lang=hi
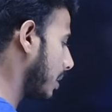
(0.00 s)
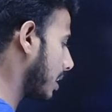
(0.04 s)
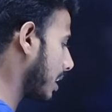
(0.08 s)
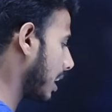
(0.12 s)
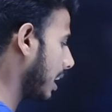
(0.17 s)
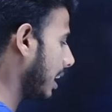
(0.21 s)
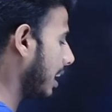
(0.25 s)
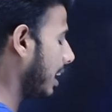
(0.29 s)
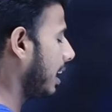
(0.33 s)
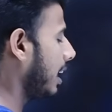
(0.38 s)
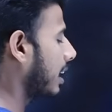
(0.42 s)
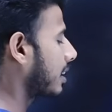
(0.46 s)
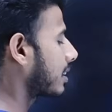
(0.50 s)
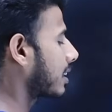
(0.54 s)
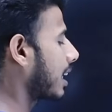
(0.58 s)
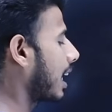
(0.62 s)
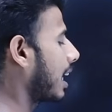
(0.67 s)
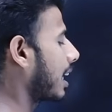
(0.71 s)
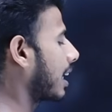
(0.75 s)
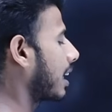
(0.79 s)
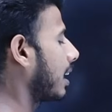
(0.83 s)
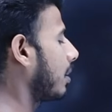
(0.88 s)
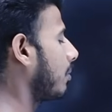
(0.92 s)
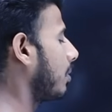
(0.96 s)
पिछले एक
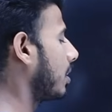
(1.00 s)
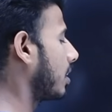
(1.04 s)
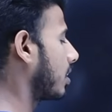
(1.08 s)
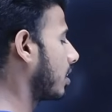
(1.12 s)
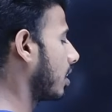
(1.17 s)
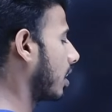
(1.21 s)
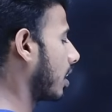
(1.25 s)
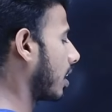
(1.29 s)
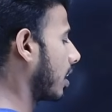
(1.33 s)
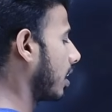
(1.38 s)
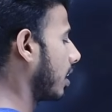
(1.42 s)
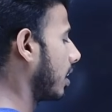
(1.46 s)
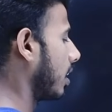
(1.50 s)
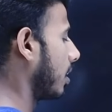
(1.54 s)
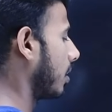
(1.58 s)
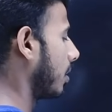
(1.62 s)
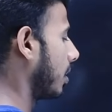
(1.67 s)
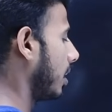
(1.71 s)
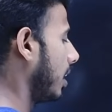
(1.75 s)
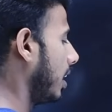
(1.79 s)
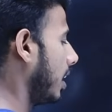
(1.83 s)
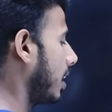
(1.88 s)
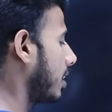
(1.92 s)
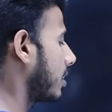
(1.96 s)
साल के भीतर
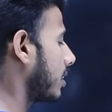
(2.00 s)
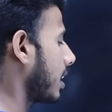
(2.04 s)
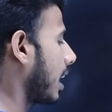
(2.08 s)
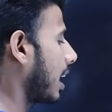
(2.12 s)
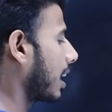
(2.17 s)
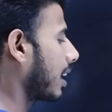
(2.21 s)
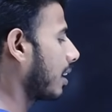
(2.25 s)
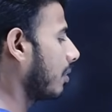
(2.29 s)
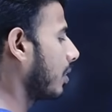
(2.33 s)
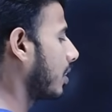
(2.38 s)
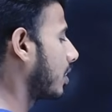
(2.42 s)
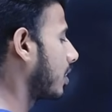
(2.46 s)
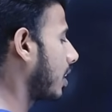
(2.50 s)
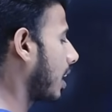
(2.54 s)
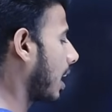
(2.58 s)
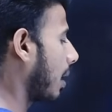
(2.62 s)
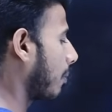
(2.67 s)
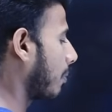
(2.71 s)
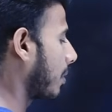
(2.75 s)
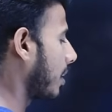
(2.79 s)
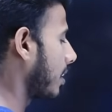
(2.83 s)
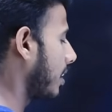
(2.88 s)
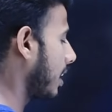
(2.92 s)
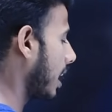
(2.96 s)
एक साल के भीतर
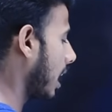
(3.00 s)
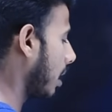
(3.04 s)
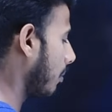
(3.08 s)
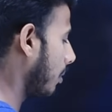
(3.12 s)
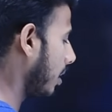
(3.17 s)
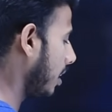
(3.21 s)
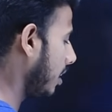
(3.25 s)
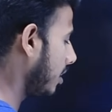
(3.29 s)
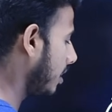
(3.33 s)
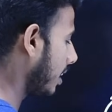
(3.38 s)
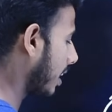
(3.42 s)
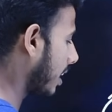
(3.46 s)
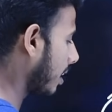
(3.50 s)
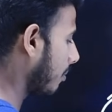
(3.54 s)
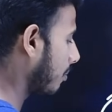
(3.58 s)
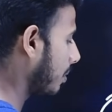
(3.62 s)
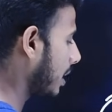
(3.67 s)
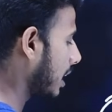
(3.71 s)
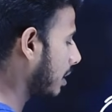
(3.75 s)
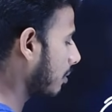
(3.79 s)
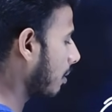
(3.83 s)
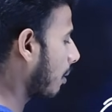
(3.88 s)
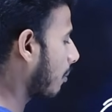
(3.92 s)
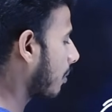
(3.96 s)
आपके चैनल में इसी के
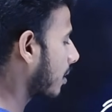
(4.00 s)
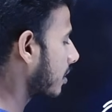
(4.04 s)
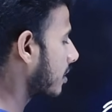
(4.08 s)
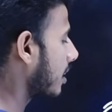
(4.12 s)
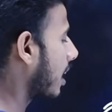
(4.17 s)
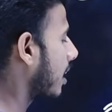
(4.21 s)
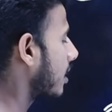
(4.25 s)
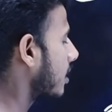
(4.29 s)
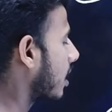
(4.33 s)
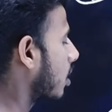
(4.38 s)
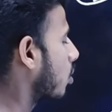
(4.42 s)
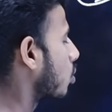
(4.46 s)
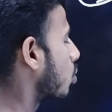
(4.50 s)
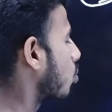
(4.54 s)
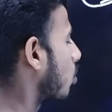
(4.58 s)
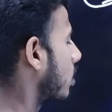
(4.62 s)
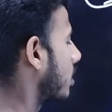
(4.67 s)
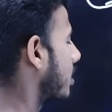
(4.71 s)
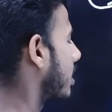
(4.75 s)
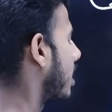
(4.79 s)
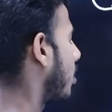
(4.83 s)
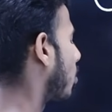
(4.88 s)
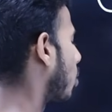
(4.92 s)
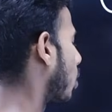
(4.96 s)
बीच में आपका चार्जर हाउस
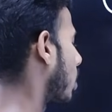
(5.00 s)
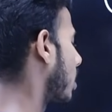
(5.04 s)
वॉच टाइम